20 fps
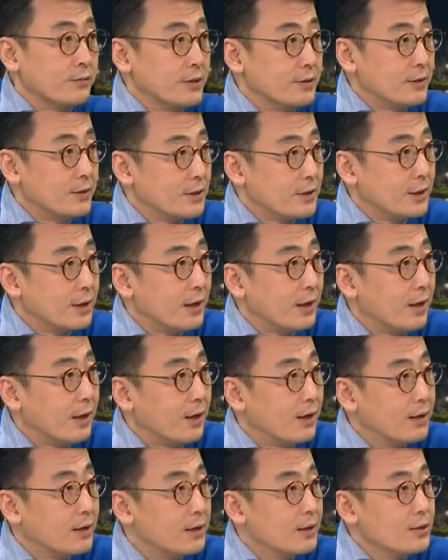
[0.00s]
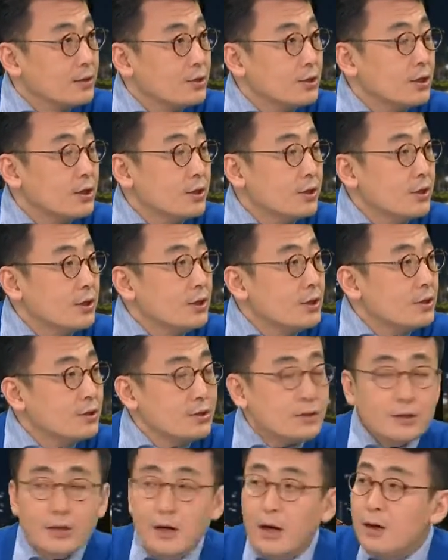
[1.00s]
的问题哈。这个伊
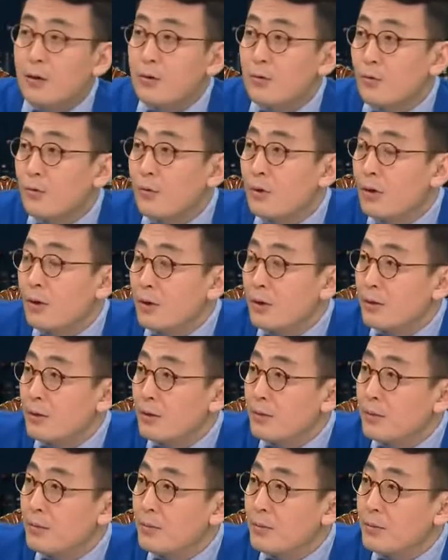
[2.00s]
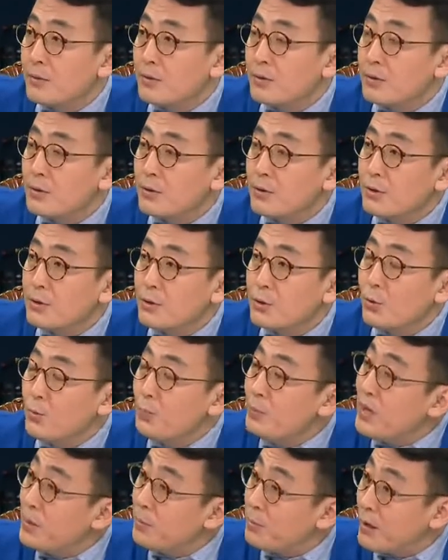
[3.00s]
斯兰国，嗯，就
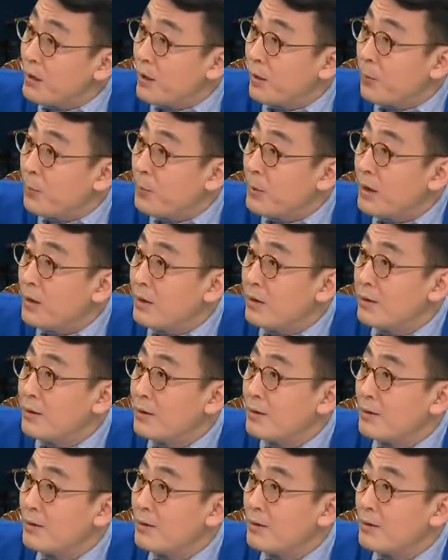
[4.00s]
灭不了吗？